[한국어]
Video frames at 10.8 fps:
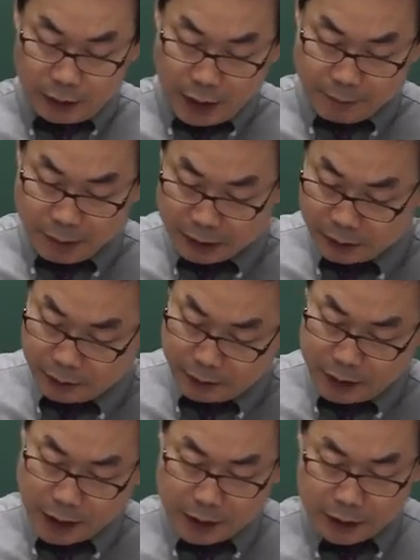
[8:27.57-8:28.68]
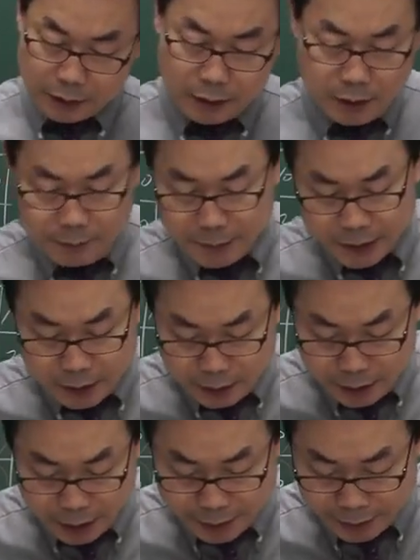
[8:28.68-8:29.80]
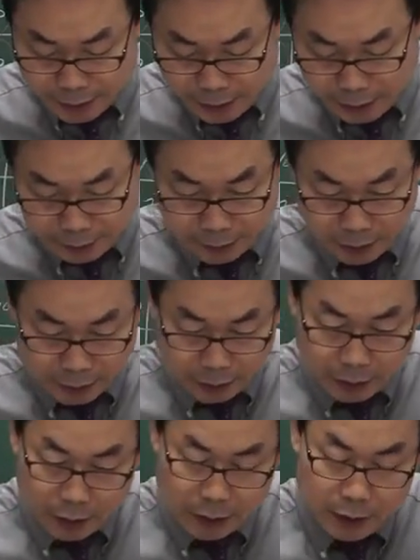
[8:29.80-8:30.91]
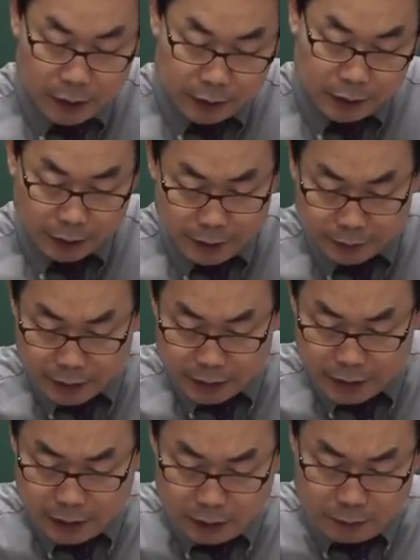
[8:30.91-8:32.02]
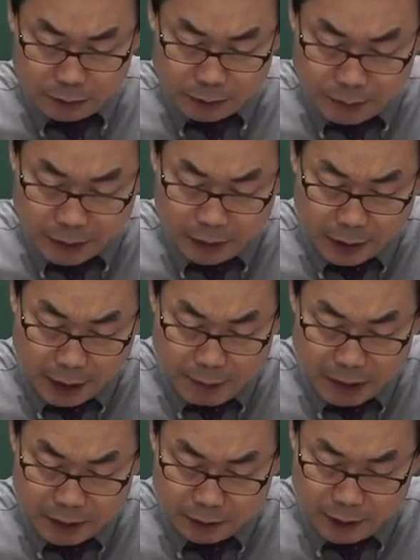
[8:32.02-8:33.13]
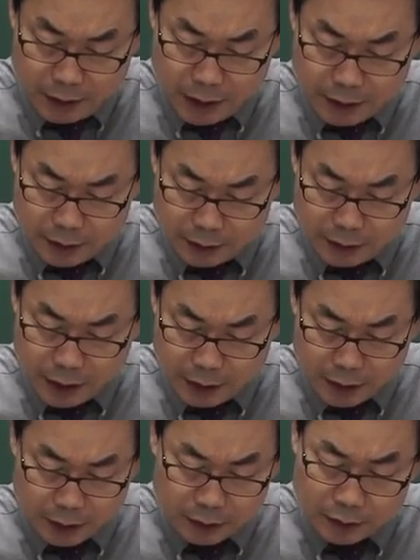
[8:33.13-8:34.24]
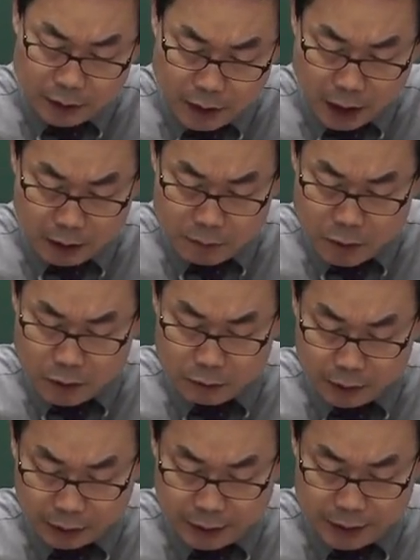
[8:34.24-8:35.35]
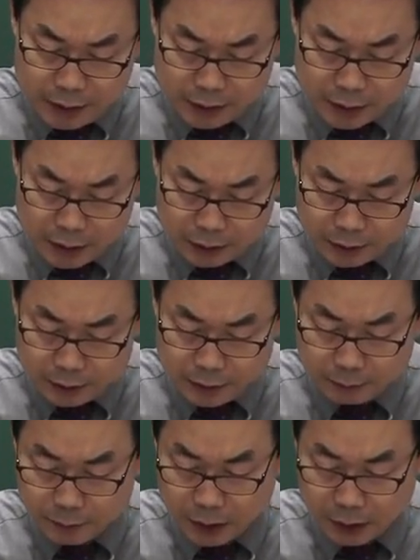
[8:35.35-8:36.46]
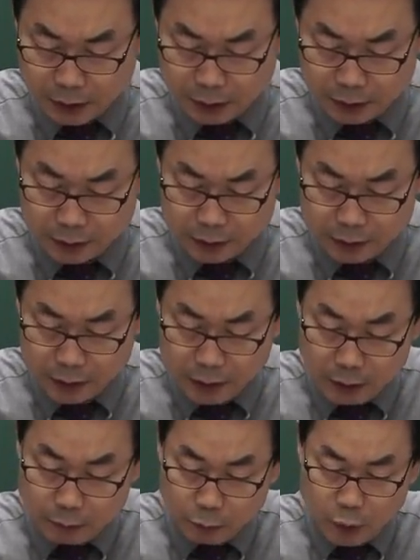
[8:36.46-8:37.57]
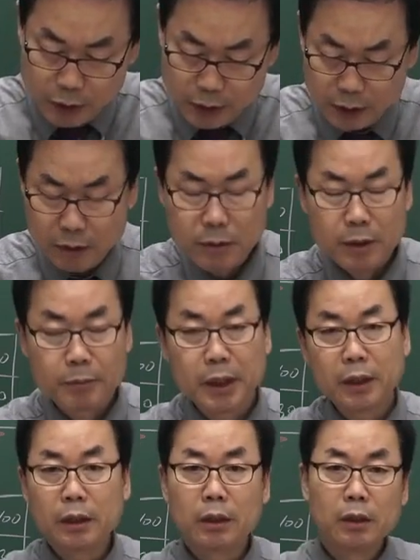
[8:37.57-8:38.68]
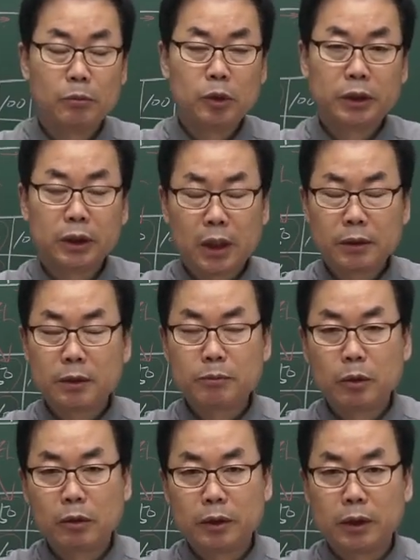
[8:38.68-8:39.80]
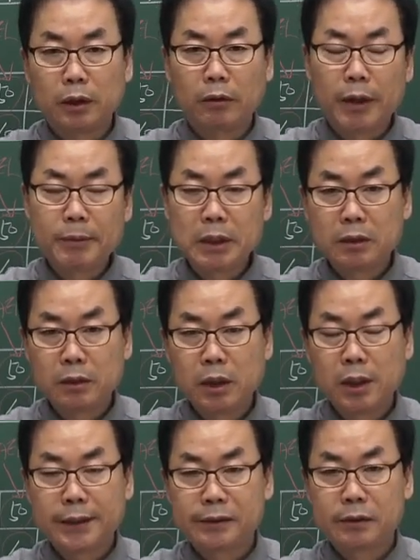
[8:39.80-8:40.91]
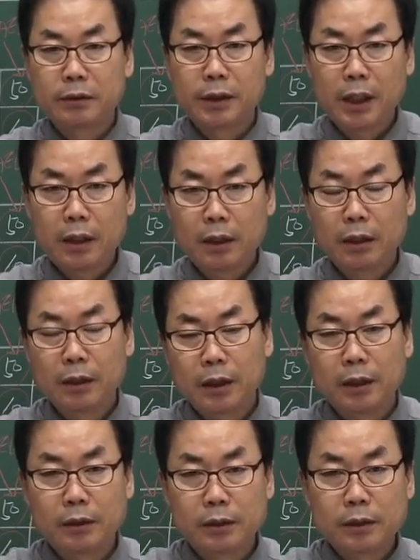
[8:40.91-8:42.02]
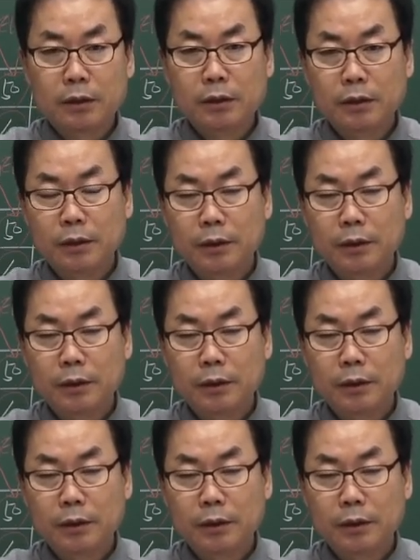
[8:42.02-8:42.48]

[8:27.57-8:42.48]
MSDS를 비치하여야 한다. 자, 1-2를 보시면은 MSDS의 작성 항목 및 기재 사항이 있습니다. 무엇을 구분하면 물질안전보건자로 MSDS의 이것을